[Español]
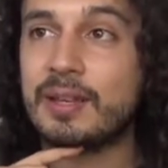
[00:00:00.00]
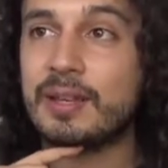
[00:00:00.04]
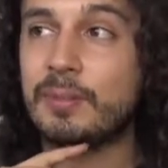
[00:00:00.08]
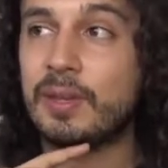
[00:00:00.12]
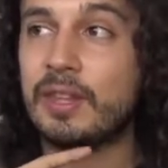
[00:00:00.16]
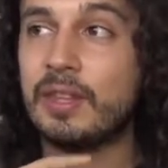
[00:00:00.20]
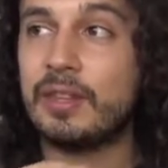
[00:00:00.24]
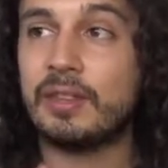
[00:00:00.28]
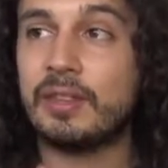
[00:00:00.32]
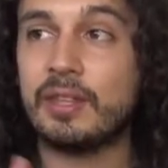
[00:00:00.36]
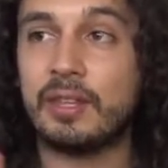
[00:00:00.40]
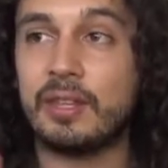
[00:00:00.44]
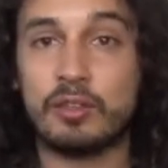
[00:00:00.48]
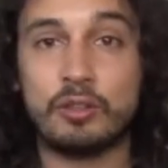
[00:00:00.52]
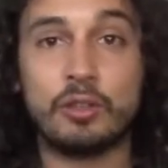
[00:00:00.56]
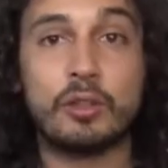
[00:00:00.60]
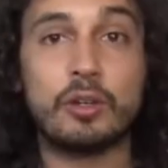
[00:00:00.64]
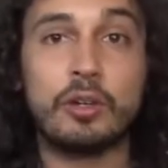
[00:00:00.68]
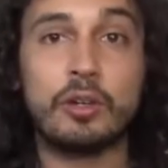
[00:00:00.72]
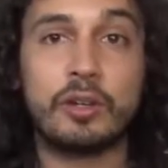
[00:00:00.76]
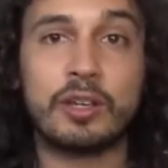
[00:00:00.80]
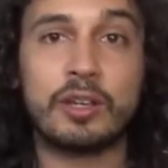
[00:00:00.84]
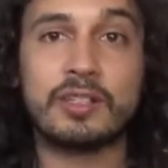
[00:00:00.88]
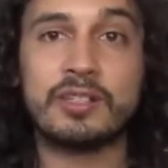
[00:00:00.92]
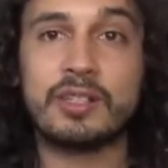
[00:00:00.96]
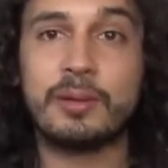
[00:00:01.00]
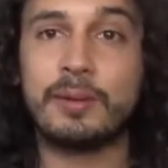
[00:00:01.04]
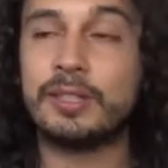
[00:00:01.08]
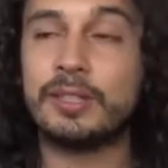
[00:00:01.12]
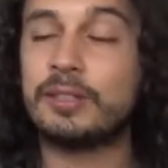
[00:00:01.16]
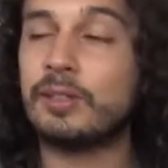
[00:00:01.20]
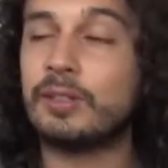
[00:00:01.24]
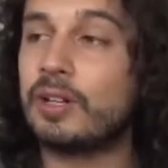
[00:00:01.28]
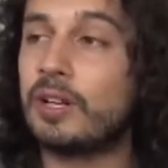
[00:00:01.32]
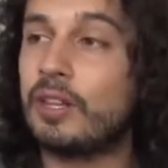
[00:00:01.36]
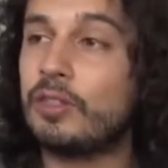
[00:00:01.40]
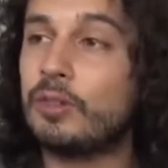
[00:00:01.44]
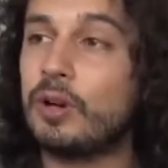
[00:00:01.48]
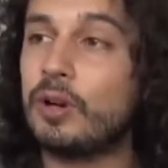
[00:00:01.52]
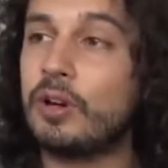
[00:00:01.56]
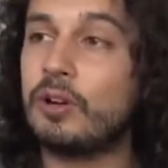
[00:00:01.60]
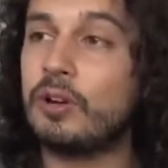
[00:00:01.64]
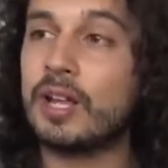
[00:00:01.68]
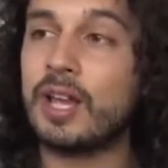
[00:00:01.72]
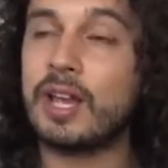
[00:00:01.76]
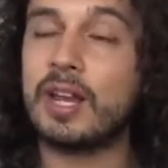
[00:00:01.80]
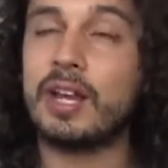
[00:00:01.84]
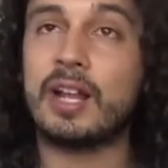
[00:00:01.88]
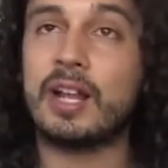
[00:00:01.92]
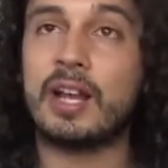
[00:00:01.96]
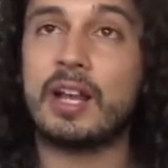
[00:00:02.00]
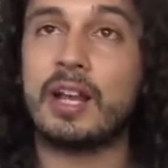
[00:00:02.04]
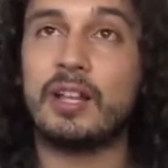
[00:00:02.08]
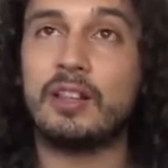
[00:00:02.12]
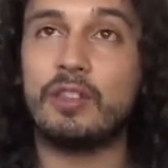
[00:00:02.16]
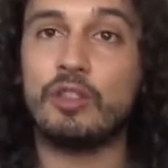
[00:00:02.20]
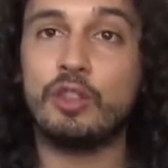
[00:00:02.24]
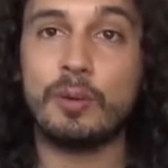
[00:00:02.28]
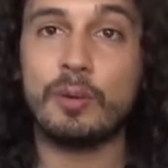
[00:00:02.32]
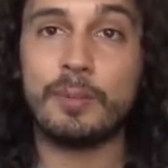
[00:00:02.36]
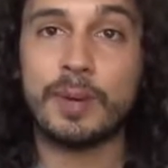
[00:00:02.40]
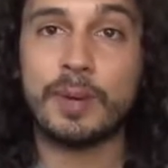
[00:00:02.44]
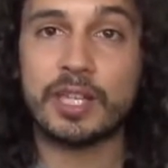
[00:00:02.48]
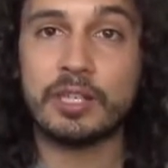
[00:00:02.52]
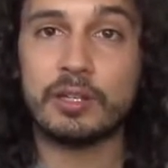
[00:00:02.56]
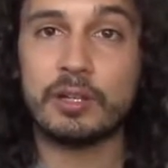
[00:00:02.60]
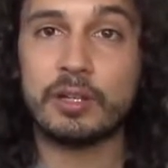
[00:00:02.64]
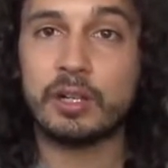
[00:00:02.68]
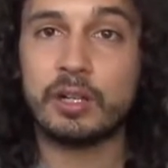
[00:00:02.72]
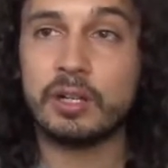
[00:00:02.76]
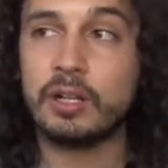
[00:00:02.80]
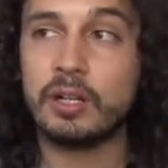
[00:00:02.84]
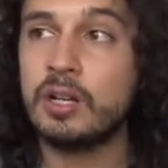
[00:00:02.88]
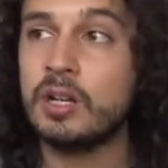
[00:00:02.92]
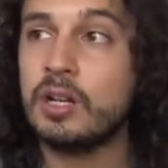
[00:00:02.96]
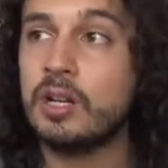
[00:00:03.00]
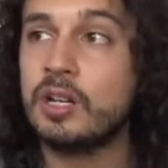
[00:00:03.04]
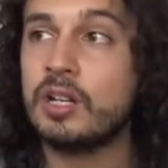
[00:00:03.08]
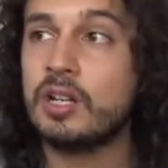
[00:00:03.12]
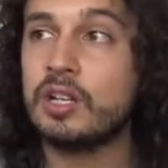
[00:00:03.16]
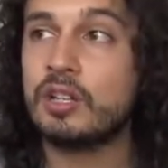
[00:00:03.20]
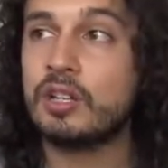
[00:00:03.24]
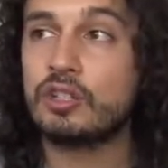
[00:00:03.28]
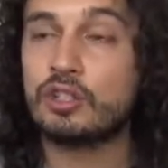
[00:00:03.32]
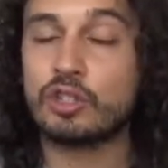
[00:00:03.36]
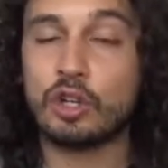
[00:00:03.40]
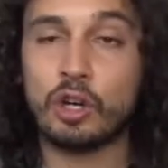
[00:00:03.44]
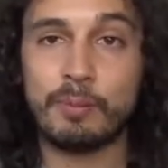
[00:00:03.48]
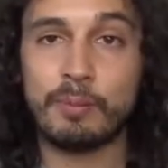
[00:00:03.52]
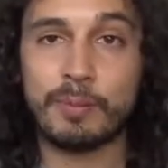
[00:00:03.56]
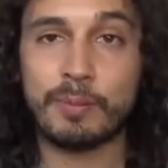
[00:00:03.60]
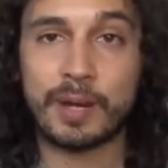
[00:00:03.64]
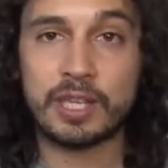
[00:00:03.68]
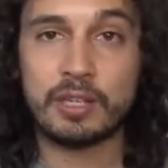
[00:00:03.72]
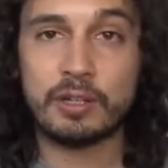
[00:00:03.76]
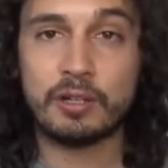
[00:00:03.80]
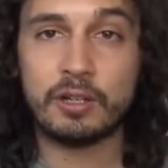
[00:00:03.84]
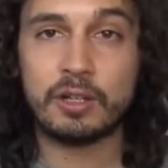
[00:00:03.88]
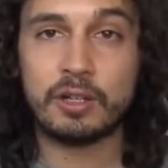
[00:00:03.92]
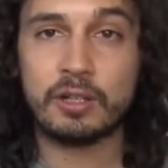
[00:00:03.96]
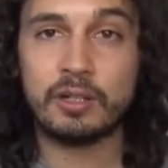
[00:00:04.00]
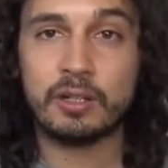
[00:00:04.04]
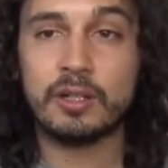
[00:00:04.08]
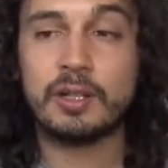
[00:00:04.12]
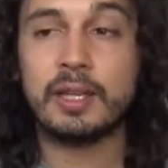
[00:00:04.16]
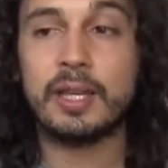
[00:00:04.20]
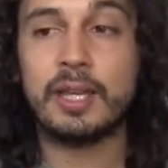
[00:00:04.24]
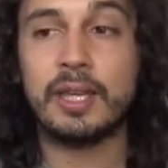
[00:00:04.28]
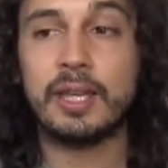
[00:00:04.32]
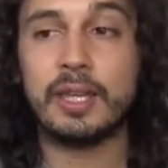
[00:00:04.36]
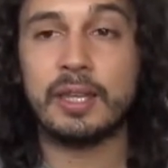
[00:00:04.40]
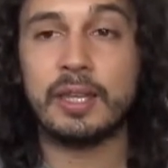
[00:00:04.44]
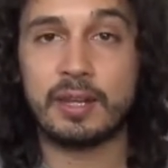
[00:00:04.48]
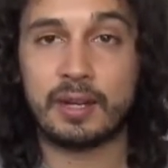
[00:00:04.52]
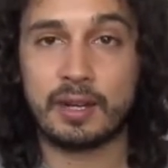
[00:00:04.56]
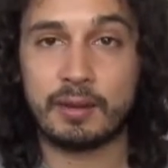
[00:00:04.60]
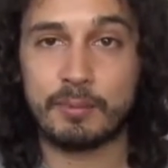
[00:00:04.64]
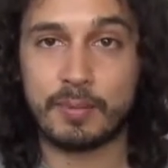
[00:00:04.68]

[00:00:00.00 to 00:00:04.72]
me dice, yo lo que estaba tocando ahora era Do mayor, Sol mayor y Re